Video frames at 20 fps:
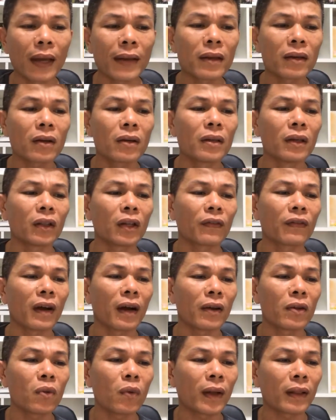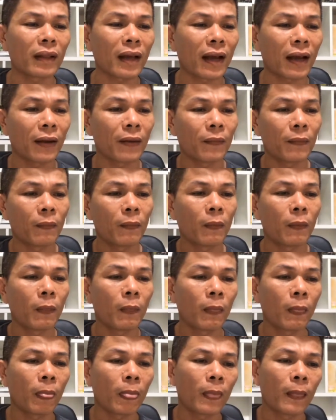đánh những con người tuyệt vời ở chung quanh ta
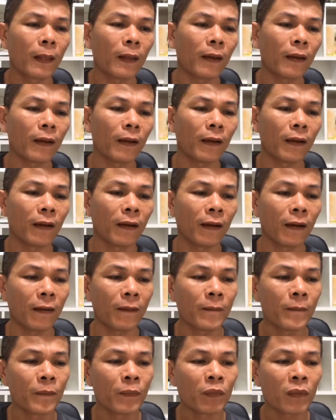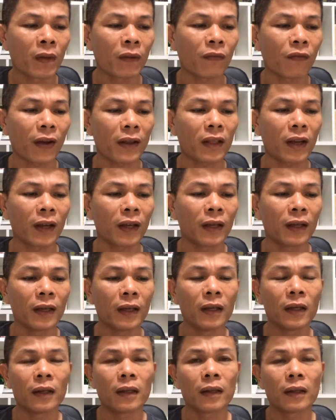à, vậy thì